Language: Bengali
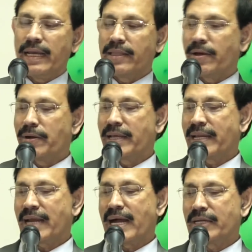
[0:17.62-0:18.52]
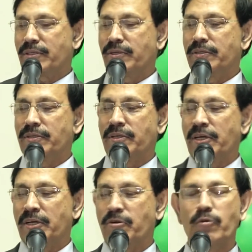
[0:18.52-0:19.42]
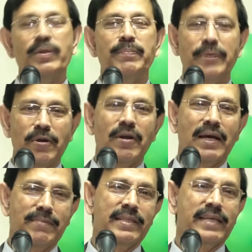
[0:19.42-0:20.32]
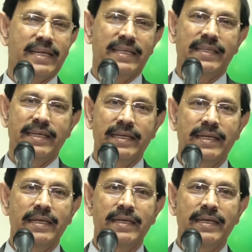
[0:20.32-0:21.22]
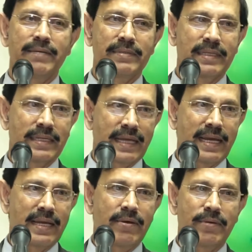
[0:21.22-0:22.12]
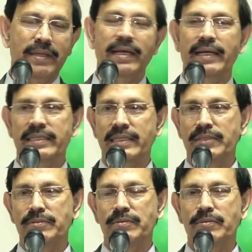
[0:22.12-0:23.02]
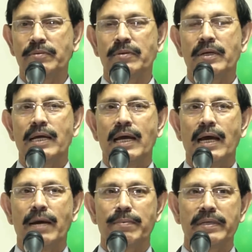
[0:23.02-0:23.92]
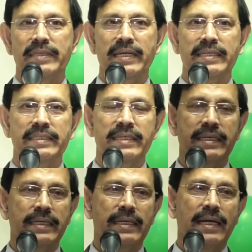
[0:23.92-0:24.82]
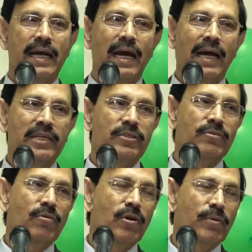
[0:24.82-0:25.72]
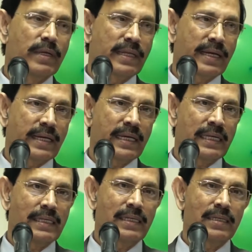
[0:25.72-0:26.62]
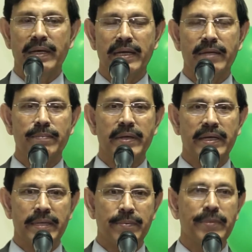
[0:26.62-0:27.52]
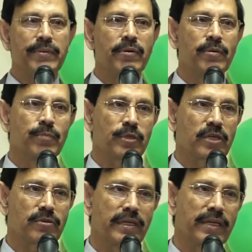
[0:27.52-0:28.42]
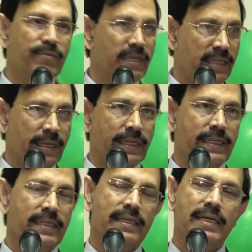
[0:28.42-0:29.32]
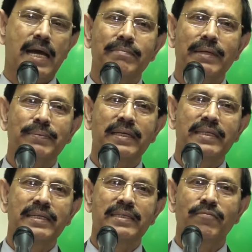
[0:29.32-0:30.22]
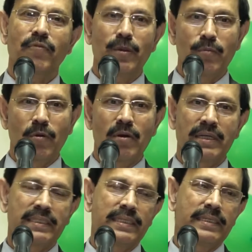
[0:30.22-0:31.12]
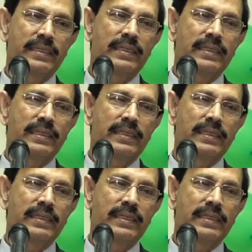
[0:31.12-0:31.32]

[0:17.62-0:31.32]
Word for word: এ ধরনের আয়োজন খুবই বিরল আমাদের ক্ষেত্রে আমাদের এখানে হয়ে থাকে সাধারণত আপনারা জানেন যে আয়োজনগুলো হয়ে থাকে এল এলবিআরের বিভিন্ন প্রশাসনিক ইউনিট থেকে ব্যবসায়ীদের যে ফর্মগুলো আছে